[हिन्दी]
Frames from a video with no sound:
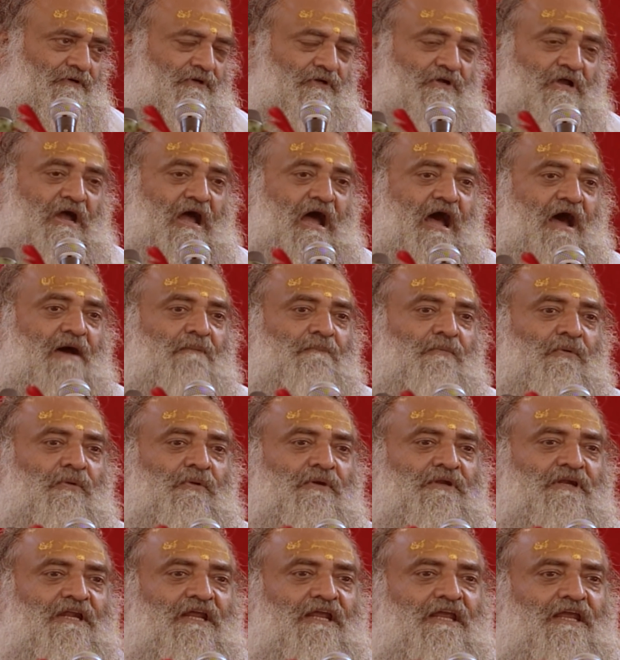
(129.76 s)
कहाँ बोल
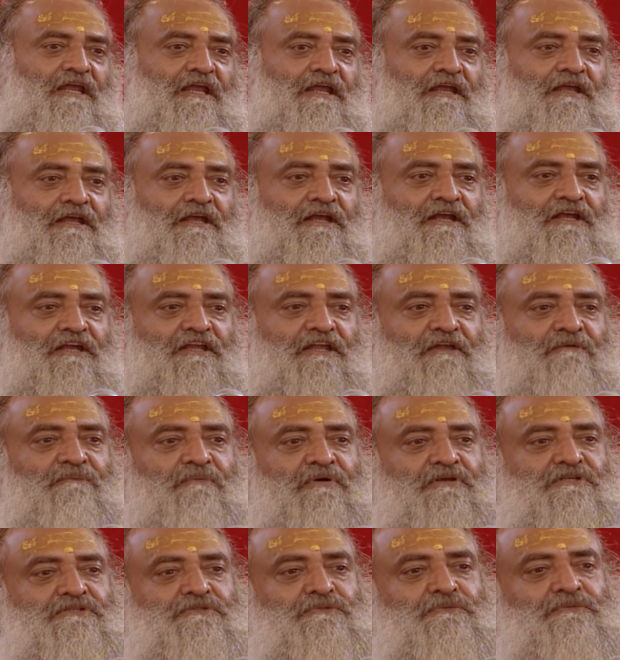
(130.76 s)
रहे हैं कि
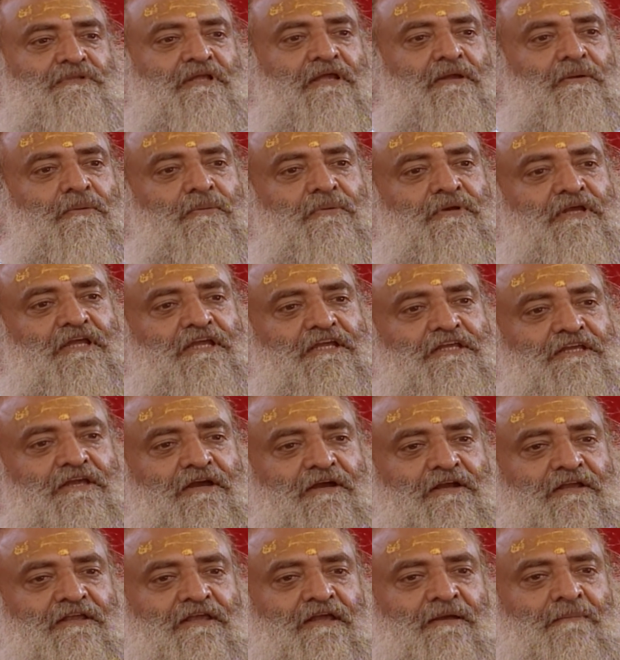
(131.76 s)
वसुदेव के
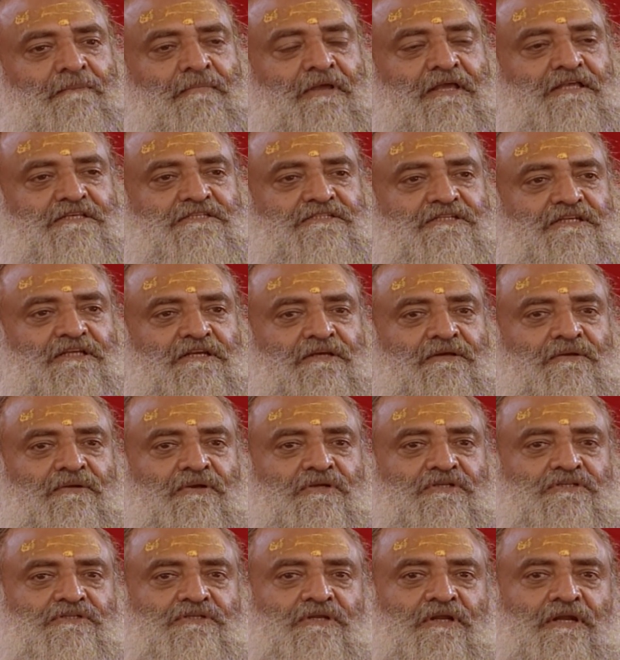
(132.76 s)
यज्ञ में श्री
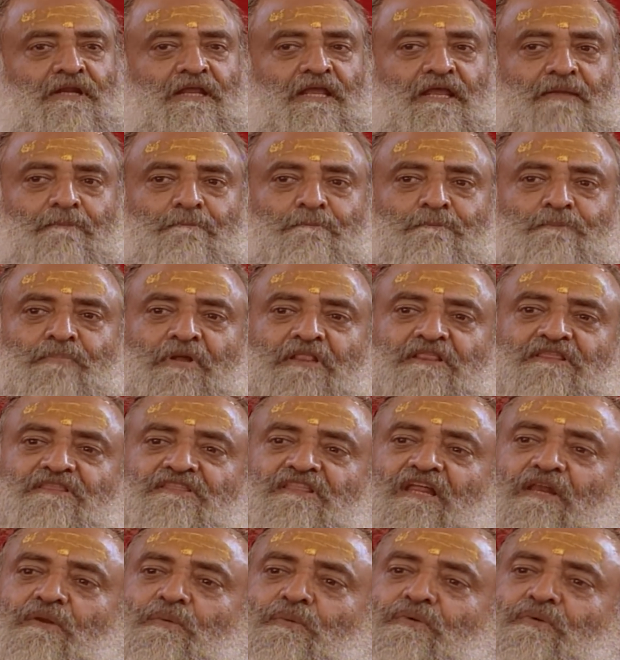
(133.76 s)
कृष्ण ने पत्तल